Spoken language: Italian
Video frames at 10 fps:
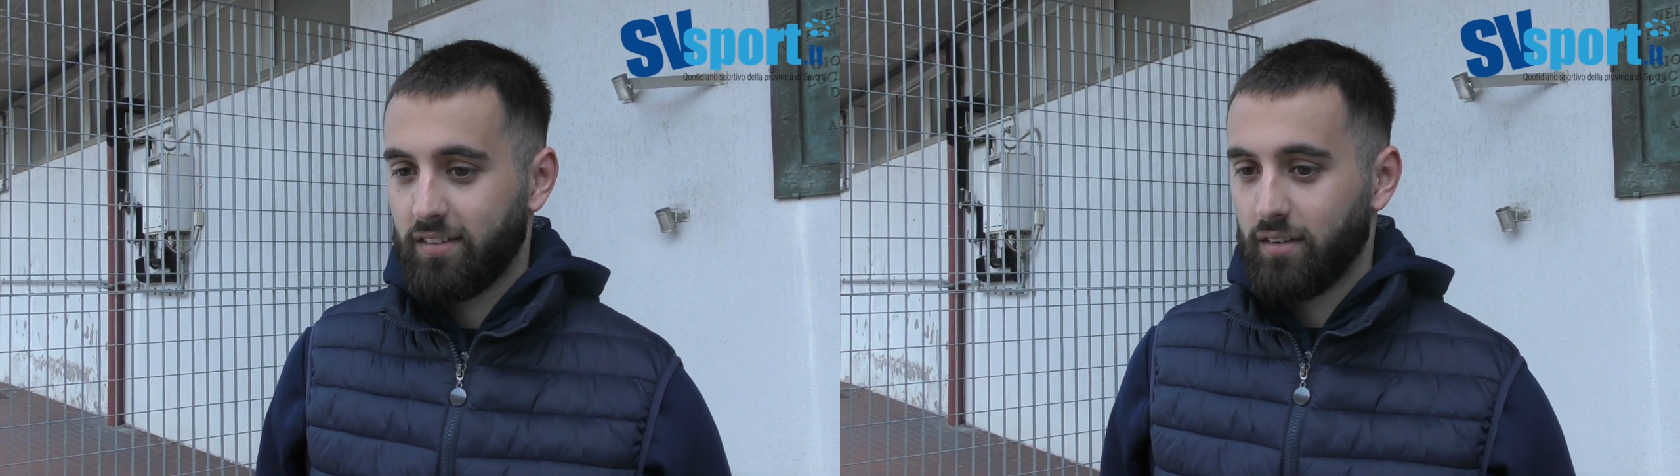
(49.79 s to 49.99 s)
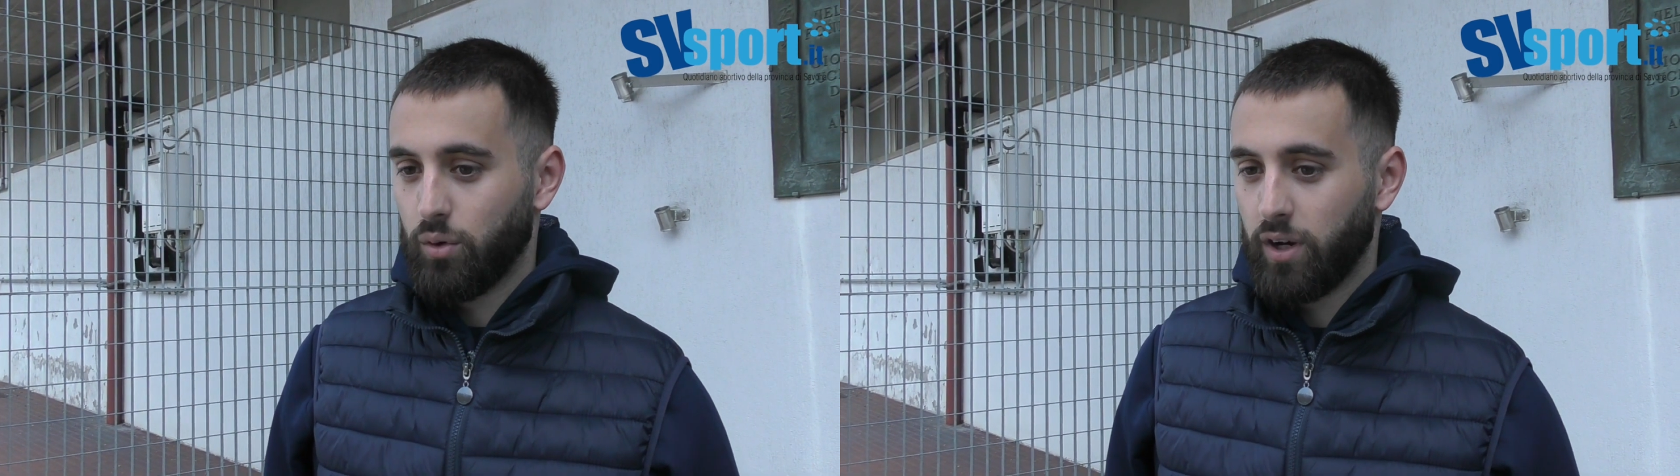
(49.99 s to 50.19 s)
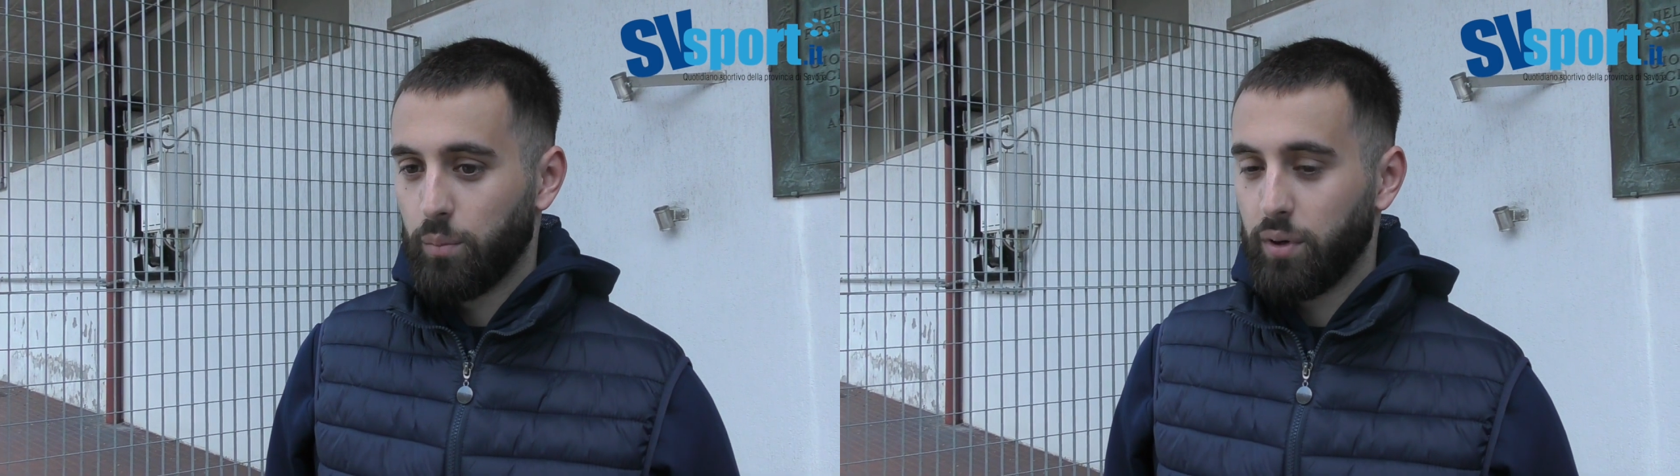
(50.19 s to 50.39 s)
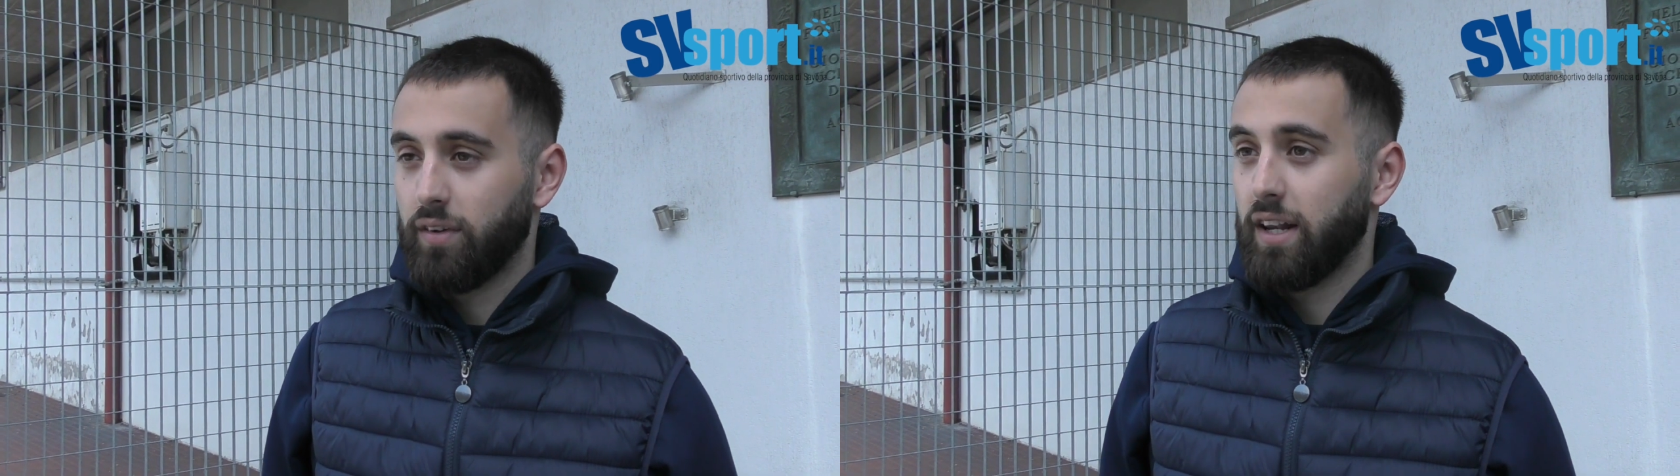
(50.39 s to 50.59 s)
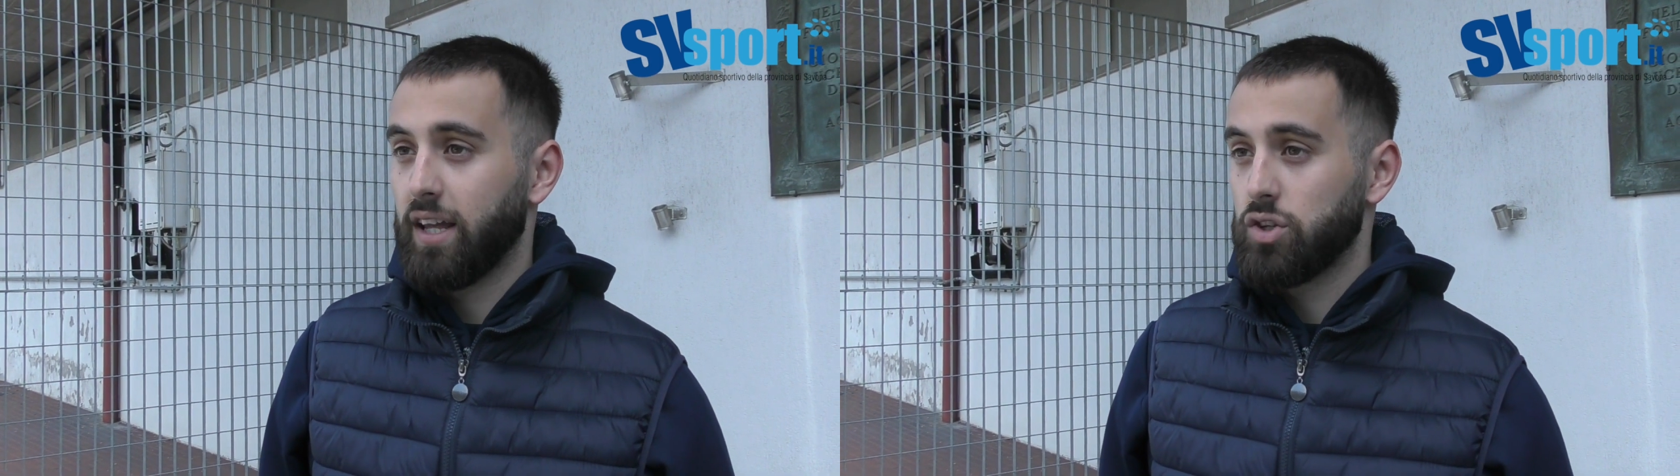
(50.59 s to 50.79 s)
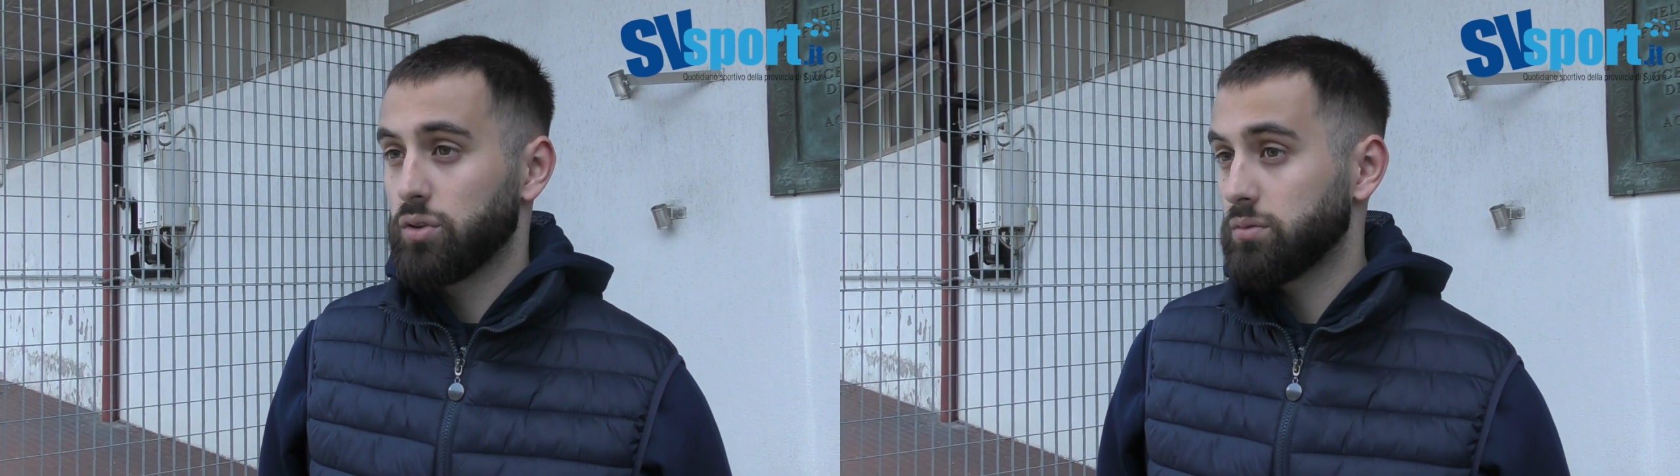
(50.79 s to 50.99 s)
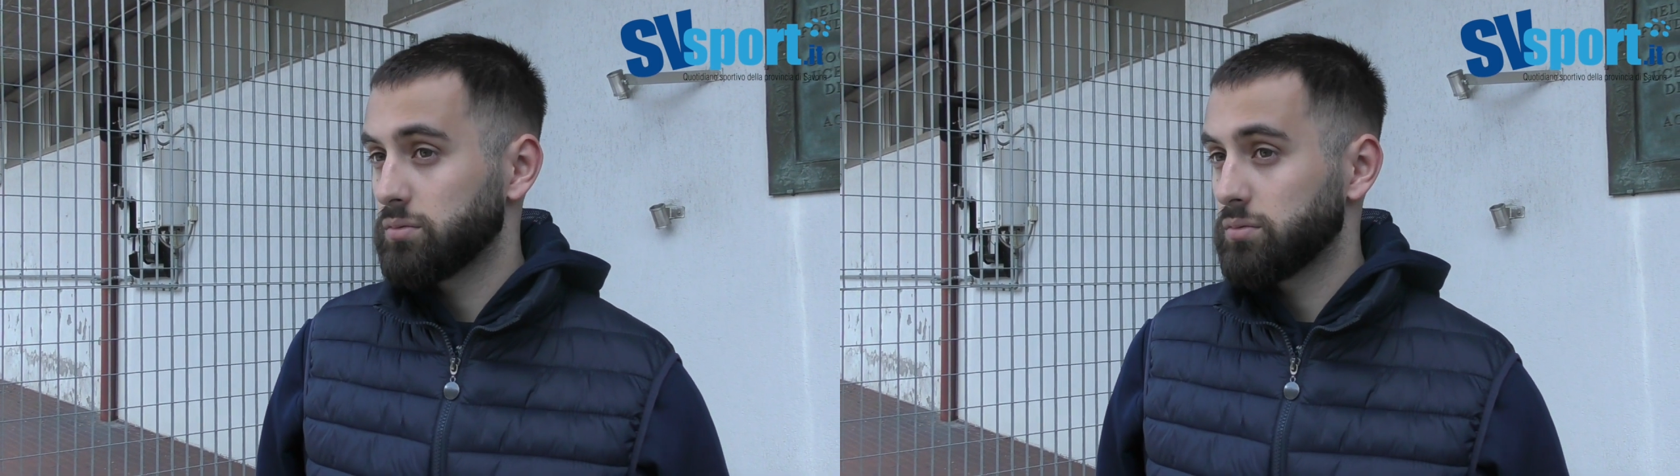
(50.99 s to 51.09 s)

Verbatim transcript: Savona è un privilegio,